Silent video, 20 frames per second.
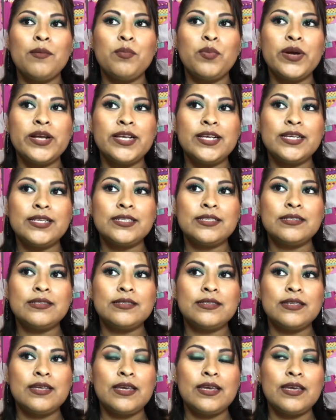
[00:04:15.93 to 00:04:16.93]

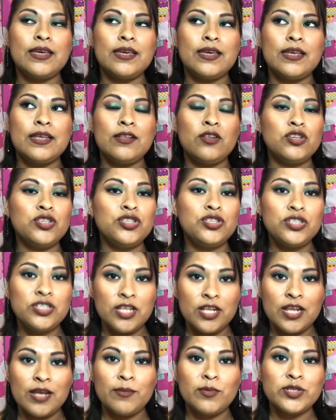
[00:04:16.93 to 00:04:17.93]
pues eh, nosotros
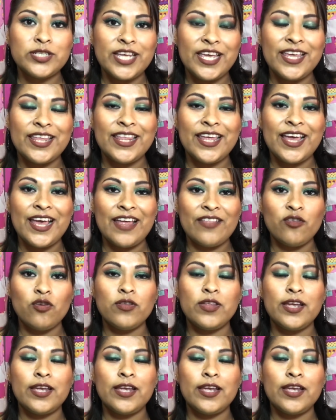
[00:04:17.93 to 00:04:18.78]
teníamos esa idea, ¿no?